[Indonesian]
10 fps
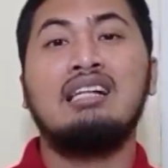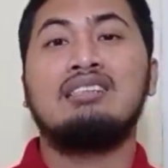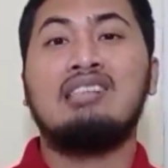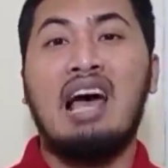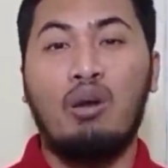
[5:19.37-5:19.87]

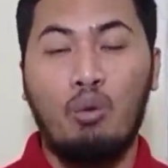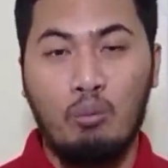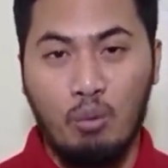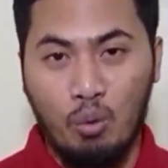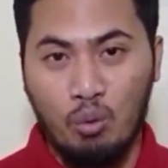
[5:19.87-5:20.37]

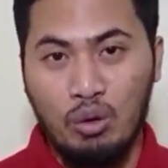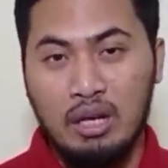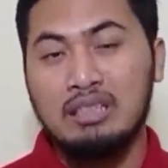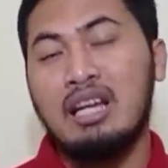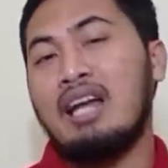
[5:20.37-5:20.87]
Salomo.
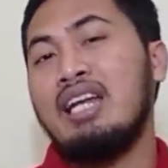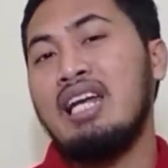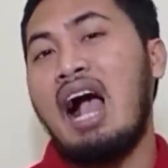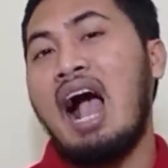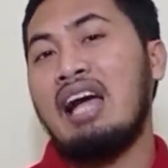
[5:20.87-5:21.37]
Jadi
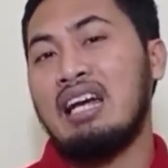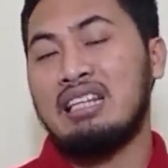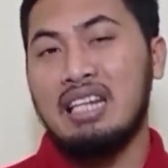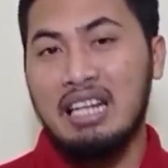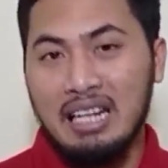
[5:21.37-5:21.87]

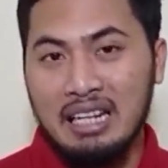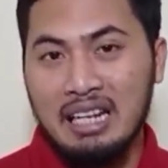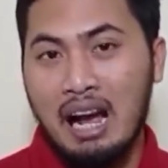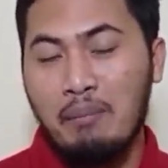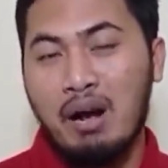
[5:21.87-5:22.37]
ayat ini
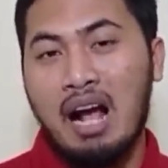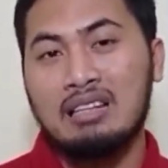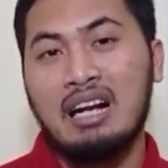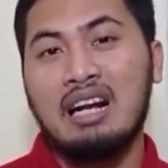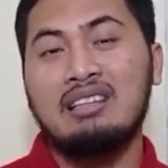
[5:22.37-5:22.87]
yang
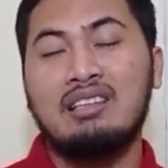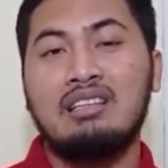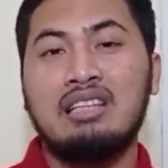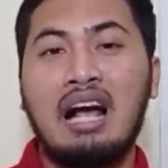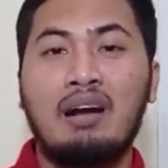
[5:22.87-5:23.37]
mengatakan
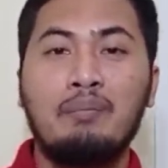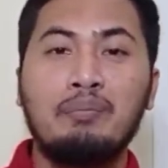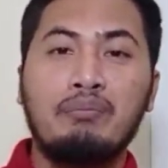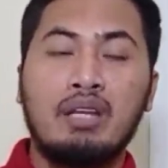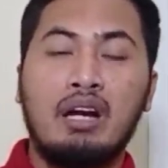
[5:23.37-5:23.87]
tentang
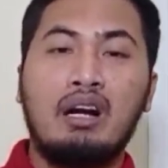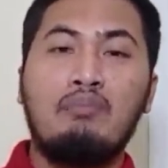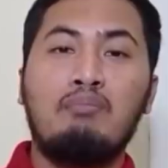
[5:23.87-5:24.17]
eh,